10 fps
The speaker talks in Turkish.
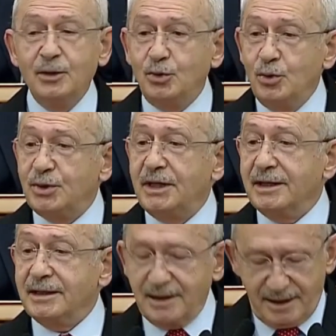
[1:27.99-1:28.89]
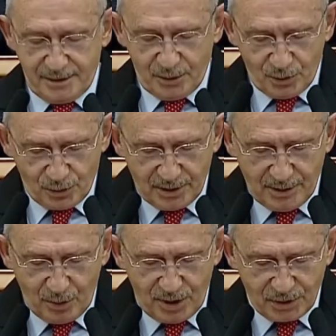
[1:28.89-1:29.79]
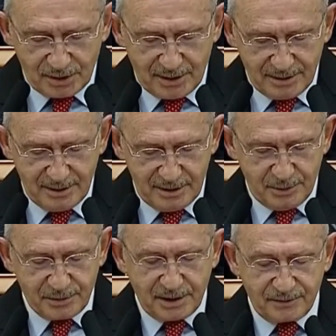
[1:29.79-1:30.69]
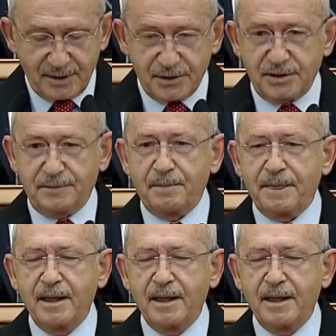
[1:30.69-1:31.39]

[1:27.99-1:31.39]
Türkiye'nin geldiği nokta bu açıdan ibret vereceğim.